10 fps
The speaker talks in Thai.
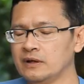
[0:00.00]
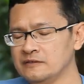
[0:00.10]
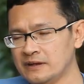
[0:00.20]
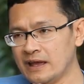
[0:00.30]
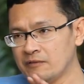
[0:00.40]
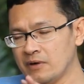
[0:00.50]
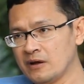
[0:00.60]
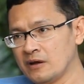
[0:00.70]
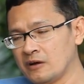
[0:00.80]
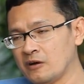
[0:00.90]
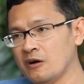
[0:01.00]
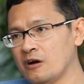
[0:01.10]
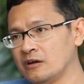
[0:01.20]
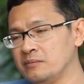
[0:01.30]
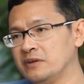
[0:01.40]
นั่นแสดงว่าคลอ
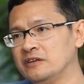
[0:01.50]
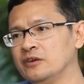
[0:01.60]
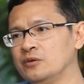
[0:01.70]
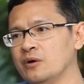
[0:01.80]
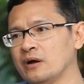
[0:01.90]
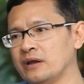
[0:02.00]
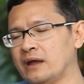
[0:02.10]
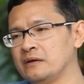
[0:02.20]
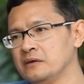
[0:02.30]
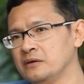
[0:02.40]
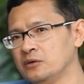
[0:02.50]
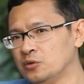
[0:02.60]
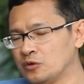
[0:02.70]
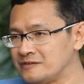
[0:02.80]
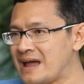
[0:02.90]
งดำเนินสะดวกเนี่ย
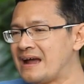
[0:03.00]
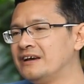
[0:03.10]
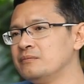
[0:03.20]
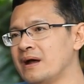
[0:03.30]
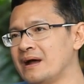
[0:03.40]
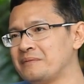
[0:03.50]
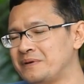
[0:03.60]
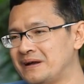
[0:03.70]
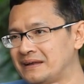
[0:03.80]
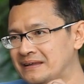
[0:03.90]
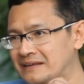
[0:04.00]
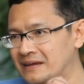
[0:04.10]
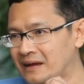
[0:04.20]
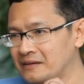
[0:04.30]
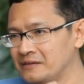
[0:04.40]
ถูกสร้างขึ้นมาเพื่อที่
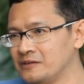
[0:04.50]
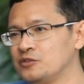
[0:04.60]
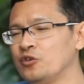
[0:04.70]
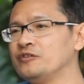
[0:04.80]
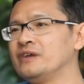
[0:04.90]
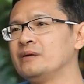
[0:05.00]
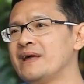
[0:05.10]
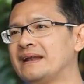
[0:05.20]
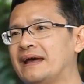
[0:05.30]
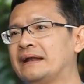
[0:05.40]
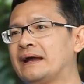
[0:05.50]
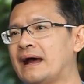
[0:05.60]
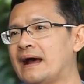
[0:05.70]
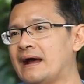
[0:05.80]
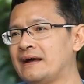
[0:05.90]
จะส่งเสริมด้านการ
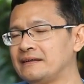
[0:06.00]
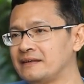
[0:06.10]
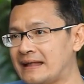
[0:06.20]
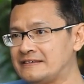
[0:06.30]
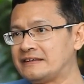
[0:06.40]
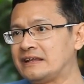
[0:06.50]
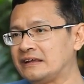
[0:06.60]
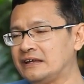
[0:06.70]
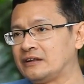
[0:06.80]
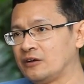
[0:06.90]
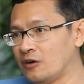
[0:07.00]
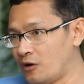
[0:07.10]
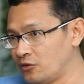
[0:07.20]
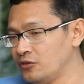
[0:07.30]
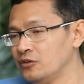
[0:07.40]
ค้าด้านเศรษฐกิจขอ
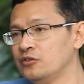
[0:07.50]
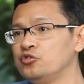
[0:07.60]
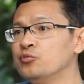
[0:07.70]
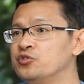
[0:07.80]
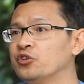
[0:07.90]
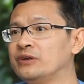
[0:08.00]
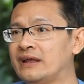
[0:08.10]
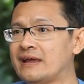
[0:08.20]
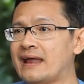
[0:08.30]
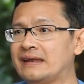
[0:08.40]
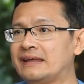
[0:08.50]
งชุมชนในย่าน